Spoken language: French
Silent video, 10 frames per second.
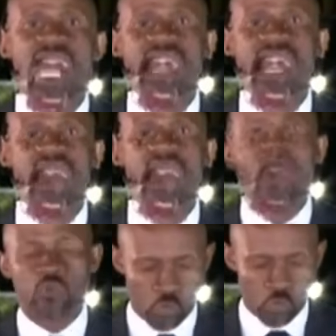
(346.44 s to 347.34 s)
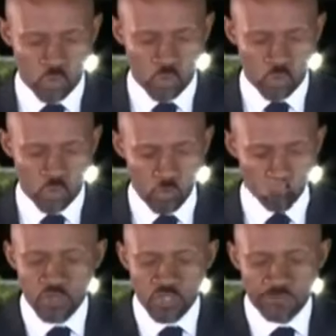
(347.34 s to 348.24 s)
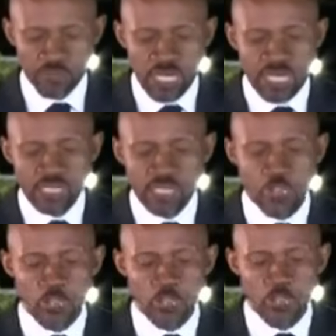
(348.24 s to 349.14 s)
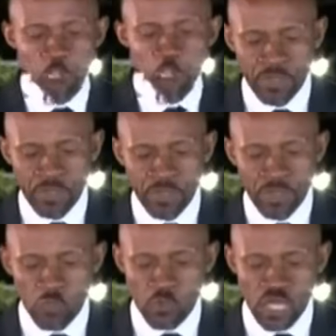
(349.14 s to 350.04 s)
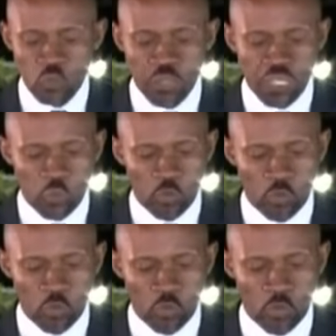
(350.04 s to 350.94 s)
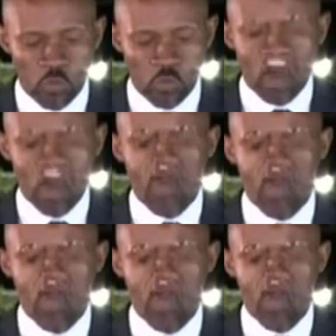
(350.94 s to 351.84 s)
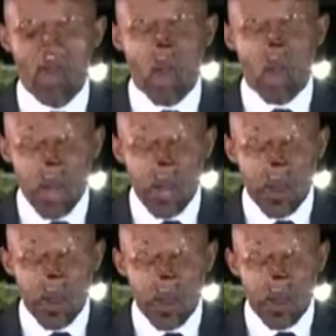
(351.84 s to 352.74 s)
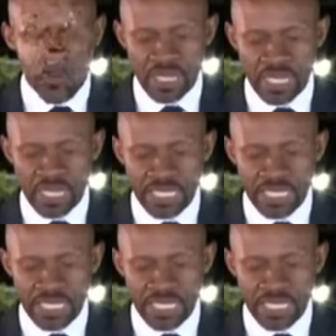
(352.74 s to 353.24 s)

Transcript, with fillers: à l'aménagement du linge, Les ces excellents opératiques par les par pour déchets